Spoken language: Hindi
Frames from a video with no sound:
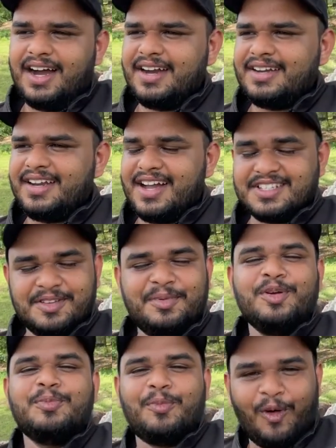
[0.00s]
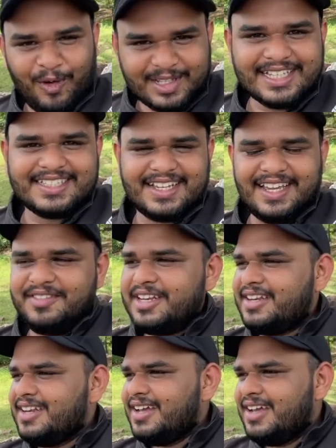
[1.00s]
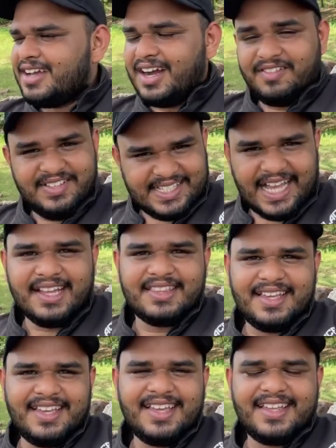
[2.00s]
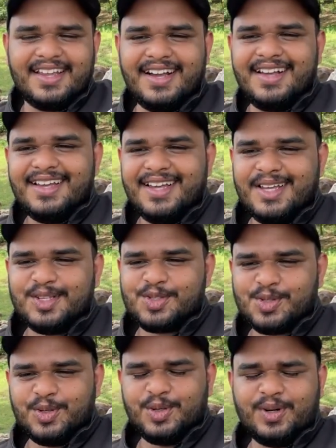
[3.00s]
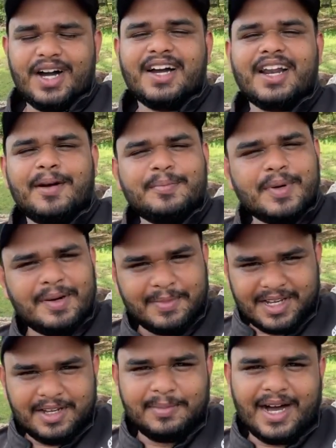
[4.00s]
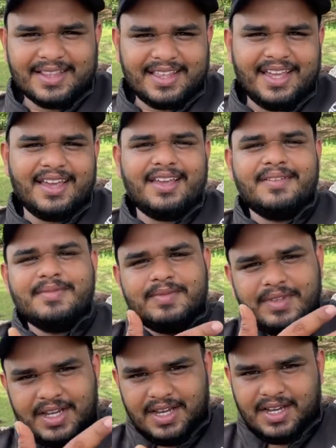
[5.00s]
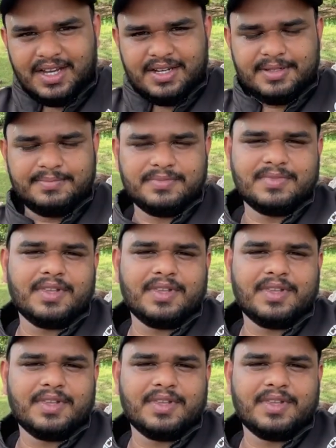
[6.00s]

एंड यहाँ से व्यू बहुत अच्छा है इवन काफ़ी शांत है ये एरिया सो so, अगर आप मतलब आते हैं Um,